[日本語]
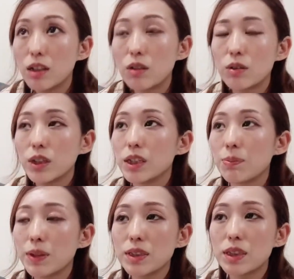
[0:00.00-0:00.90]
この
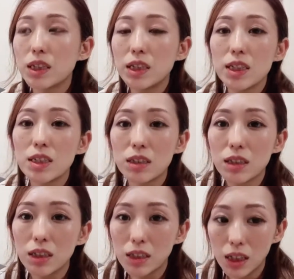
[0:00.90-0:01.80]
間パスタ切れちゃっ
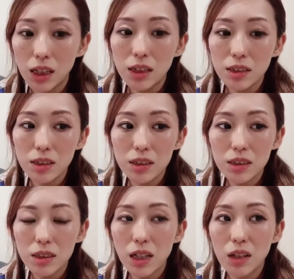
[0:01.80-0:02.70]
たんで
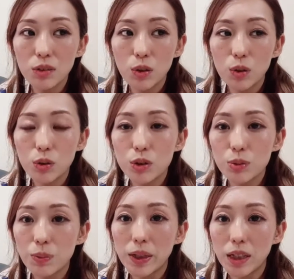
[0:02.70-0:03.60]
違うのを
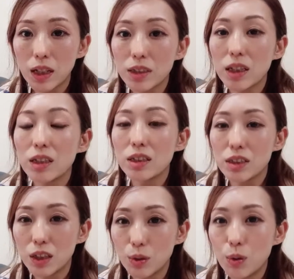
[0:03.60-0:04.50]
スーパーで買ったんで
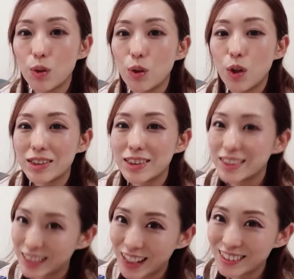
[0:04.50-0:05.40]
すけど違
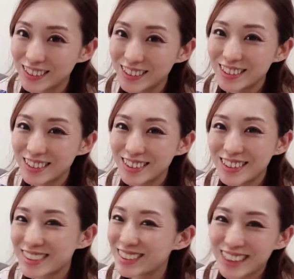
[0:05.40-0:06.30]
う
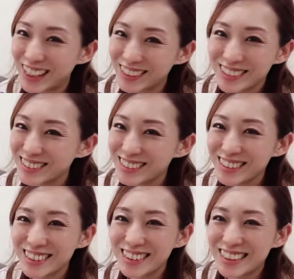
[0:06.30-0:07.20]
違う違
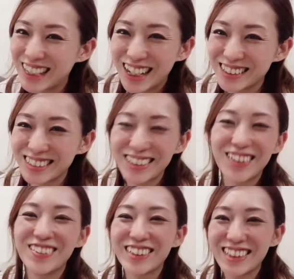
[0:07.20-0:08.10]
う
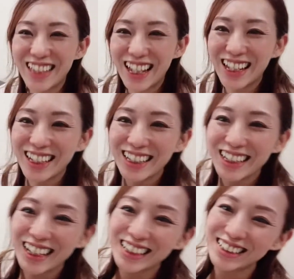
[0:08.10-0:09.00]
と思って
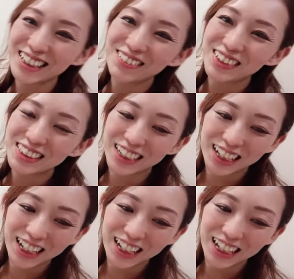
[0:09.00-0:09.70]
買っちゃいました